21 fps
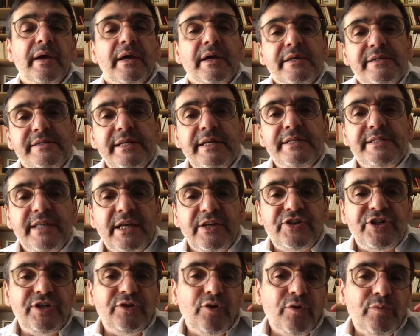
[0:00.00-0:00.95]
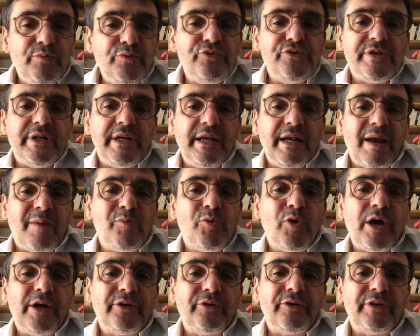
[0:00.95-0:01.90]
S'il s'agit de museler la
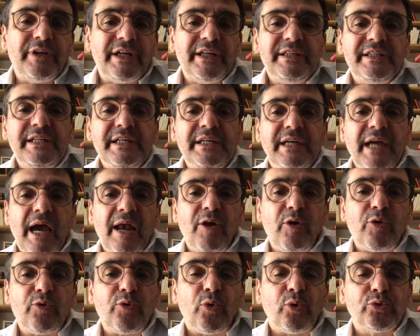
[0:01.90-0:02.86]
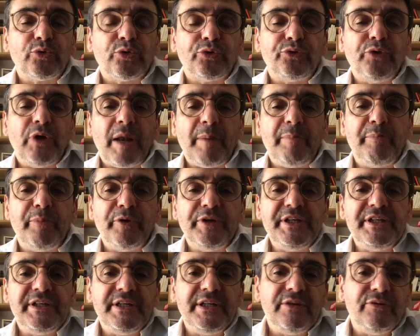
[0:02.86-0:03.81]
moindre critique à l'encontre de la
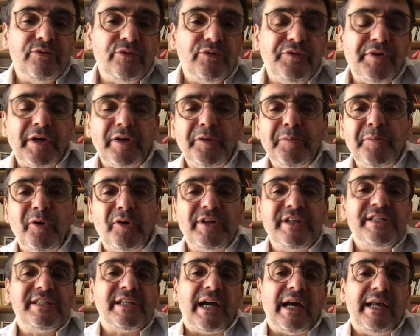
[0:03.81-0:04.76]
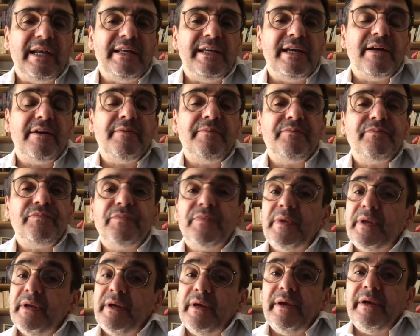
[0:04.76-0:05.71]
politique du gouvernement israélien,
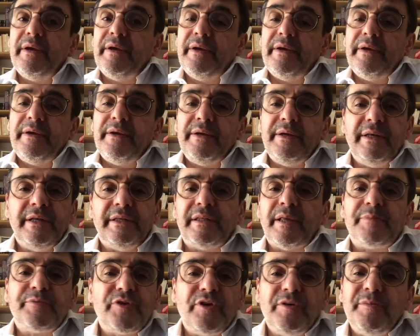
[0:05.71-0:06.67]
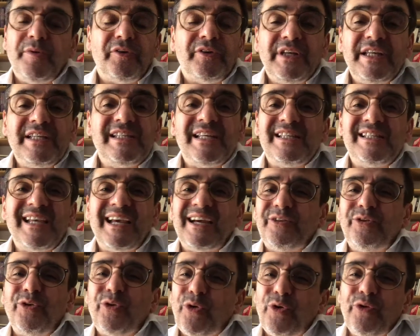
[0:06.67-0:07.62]
il est absolument
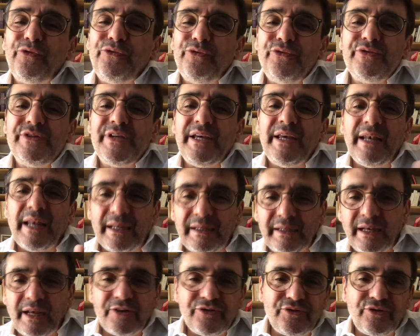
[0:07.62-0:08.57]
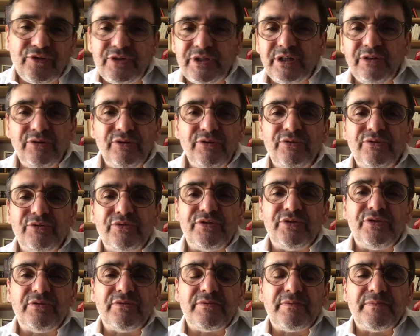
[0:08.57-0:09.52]
nécessaire de refuser l'attelage de ces deux
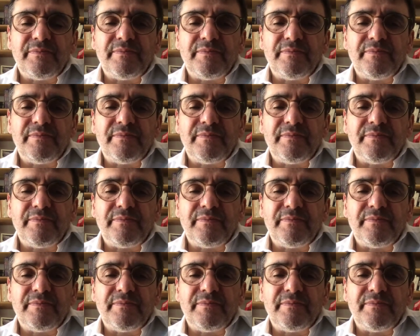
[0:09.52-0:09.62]
notions.